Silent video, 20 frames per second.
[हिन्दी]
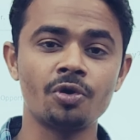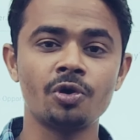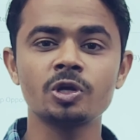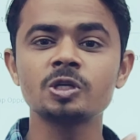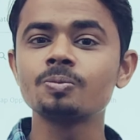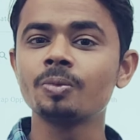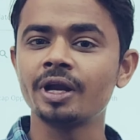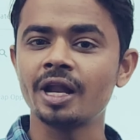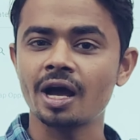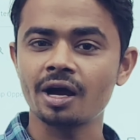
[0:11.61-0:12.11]

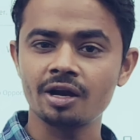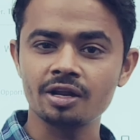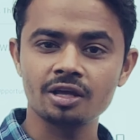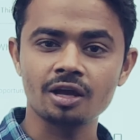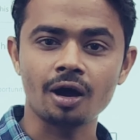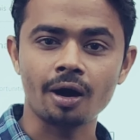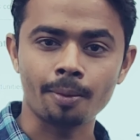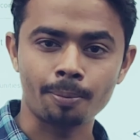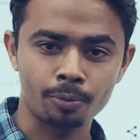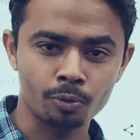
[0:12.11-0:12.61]
वीडियोस बना करके
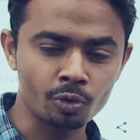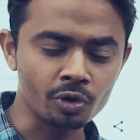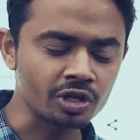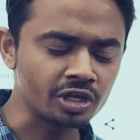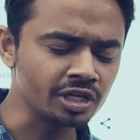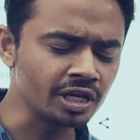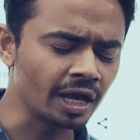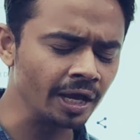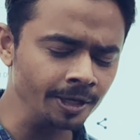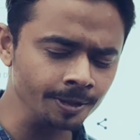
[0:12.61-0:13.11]
अपलोड
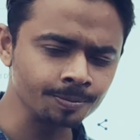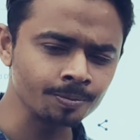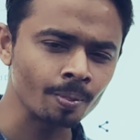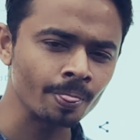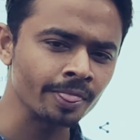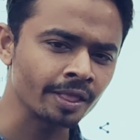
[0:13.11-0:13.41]
किया है